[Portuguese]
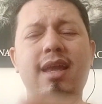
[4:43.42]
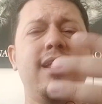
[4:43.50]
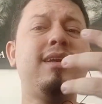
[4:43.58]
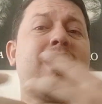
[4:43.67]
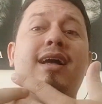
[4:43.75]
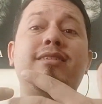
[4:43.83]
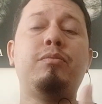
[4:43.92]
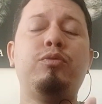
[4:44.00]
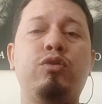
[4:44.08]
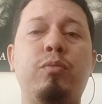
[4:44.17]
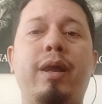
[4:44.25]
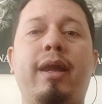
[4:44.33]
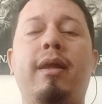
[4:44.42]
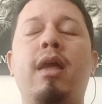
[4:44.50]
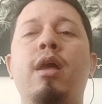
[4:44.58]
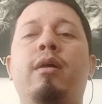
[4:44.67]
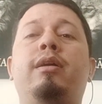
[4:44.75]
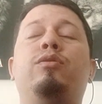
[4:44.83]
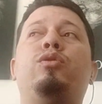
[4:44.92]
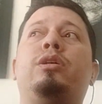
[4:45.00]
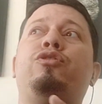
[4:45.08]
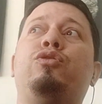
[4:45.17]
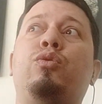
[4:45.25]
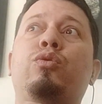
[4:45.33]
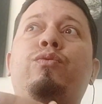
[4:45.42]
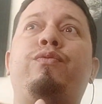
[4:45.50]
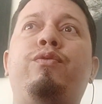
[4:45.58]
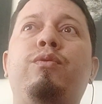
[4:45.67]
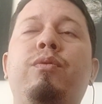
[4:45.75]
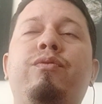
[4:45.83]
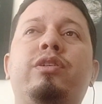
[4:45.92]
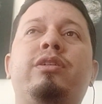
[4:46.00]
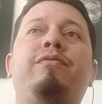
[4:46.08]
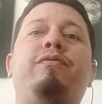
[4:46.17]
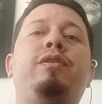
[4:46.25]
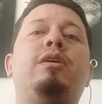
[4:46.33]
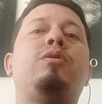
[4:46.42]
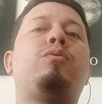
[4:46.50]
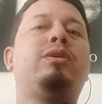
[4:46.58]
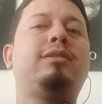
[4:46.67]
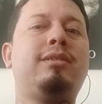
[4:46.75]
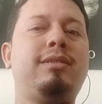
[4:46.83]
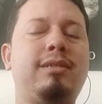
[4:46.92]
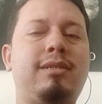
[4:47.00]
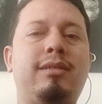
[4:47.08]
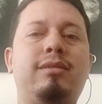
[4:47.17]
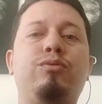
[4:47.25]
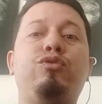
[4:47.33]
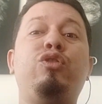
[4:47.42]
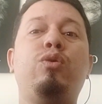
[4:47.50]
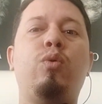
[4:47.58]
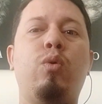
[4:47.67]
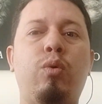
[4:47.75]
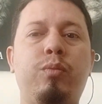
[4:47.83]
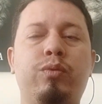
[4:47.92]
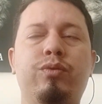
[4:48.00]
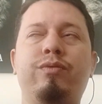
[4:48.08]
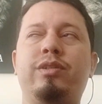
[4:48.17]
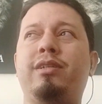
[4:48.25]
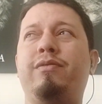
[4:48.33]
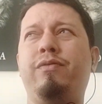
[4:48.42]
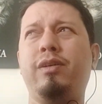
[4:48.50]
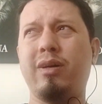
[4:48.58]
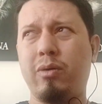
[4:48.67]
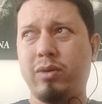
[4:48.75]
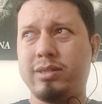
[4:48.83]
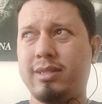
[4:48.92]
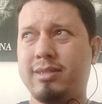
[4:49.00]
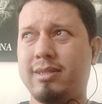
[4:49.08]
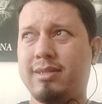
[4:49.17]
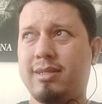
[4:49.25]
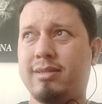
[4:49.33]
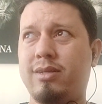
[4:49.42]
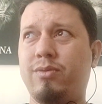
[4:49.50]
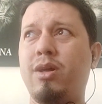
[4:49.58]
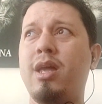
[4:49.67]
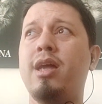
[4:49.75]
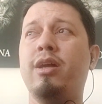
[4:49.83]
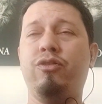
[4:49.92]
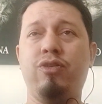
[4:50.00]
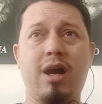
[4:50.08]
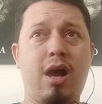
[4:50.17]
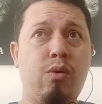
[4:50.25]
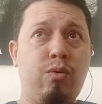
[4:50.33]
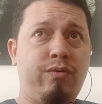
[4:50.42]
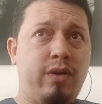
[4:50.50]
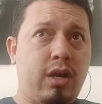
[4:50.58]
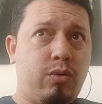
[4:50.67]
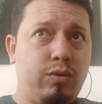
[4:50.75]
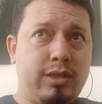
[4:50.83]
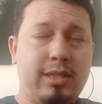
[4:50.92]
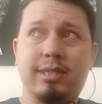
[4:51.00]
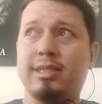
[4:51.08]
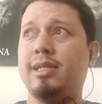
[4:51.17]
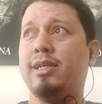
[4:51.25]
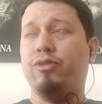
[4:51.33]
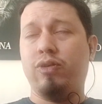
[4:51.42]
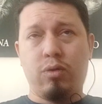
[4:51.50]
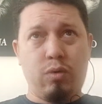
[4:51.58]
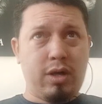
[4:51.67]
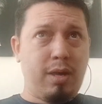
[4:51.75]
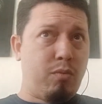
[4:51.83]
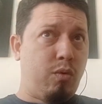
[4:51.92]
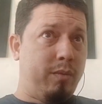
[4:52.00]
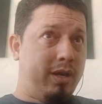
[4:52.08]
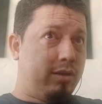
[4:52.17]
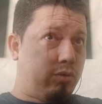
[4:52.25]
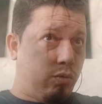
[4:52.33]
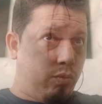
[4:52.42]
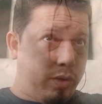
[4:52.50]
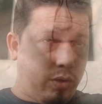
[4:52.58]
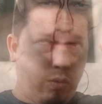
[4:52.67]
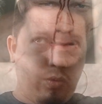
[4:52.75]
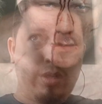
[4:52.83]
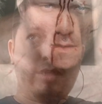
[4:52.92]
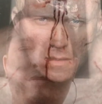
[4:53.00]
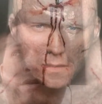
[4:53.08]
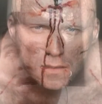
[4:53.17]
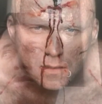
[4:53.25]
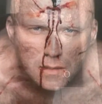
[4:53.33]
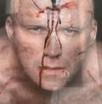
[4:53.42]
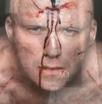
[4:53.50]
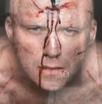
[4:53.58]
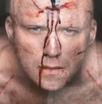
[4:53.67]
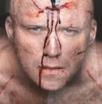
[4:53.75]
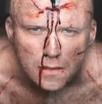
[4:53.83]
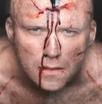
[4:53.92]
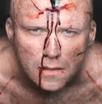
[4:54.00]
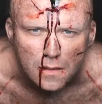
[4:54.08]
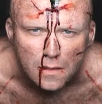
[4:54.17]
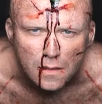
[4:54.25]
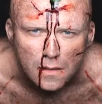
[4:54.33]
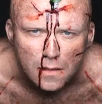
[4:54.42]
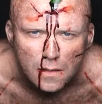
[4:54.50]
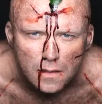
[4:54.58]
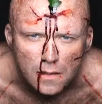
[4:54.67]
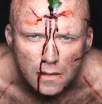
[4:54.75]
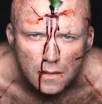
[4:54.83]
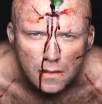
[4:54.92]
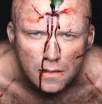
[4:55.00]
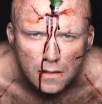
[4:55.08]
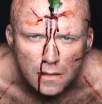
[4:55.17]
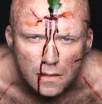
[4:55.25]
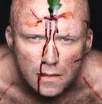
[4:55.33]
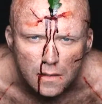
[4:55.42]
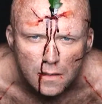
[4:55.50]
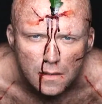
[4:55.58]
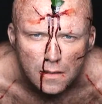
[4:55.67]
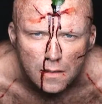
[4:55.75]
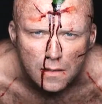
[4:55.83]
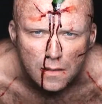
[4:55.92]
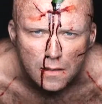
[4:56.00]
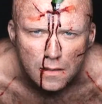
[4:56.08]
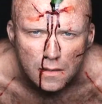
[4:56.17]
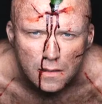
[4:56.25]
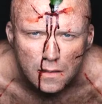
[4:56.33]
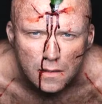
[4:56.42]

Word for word: ele casa muito bem, que durante todo o filme você fica com essa sensação de incômodo, você fica com essa sensação de algo vai acontecer, de a qualquer momento alguma coisa vai acontecer. Então o filme ele aborda muito isso